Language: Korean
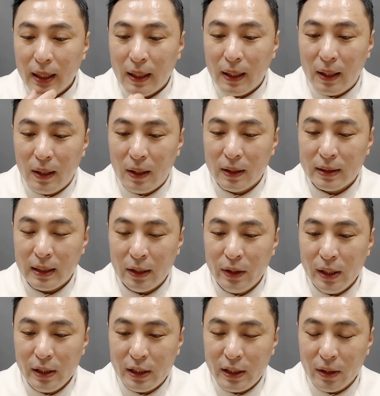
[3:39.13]
어, 잘
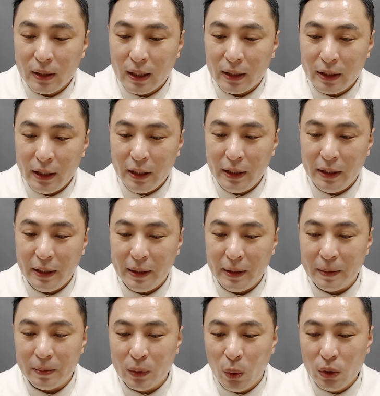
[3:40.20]

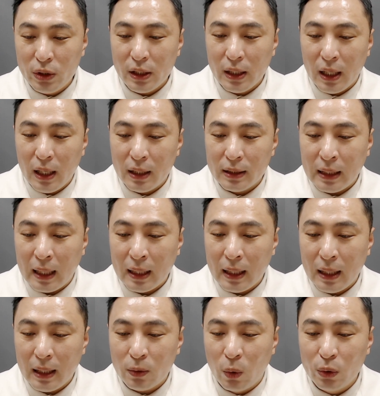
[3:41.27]
될지어다님 토지가
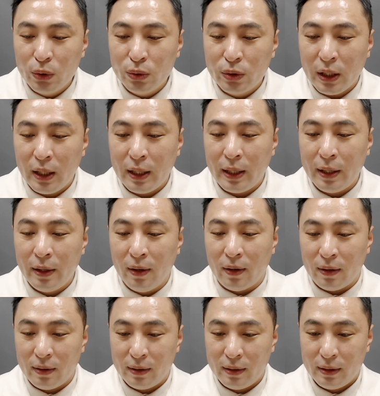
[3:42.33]
나라
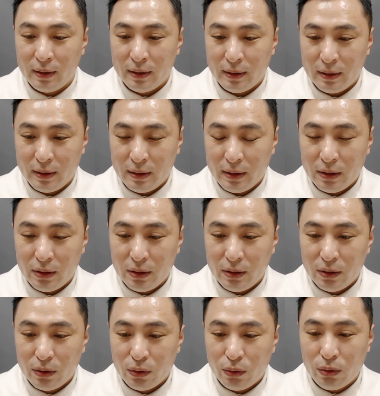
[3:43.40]
공유자예요.
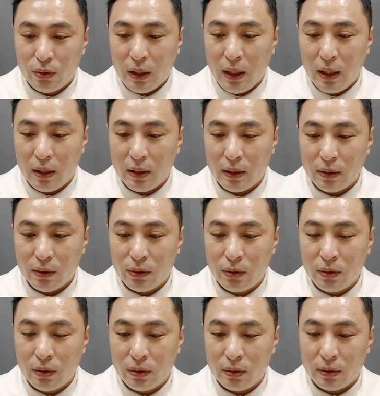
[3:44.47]
국가
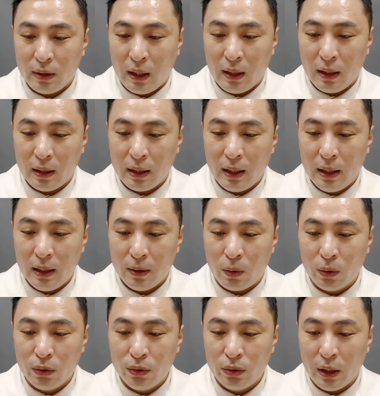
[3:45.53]
국 나라가
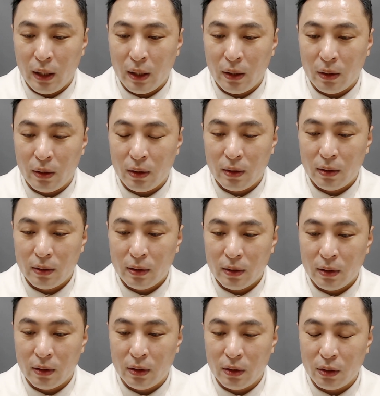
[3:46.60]
공유자예요.
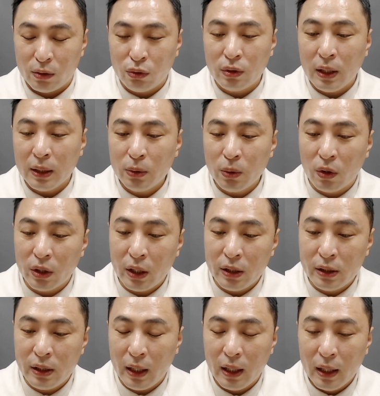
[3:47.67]
어, 국가도 거기
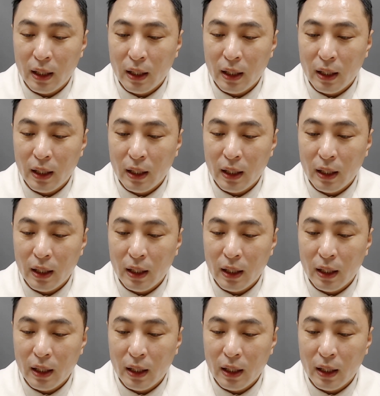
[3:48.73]
이제